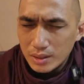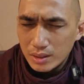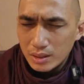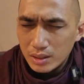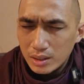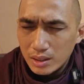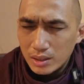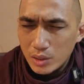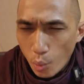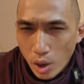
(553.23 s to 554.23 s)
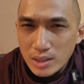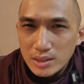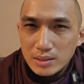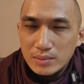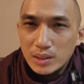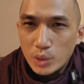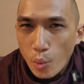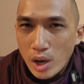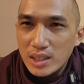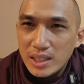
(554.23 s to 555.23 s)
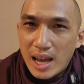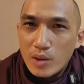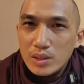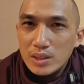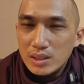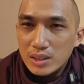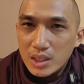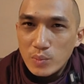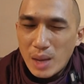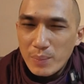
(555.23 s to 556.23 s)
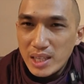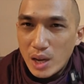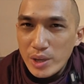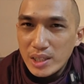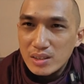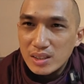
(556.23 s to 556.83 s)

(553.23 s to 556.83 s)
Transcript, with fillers: ờ, ngũ quẩn và thủ quẩn như thế nào thì chúng ta mới giải quyết được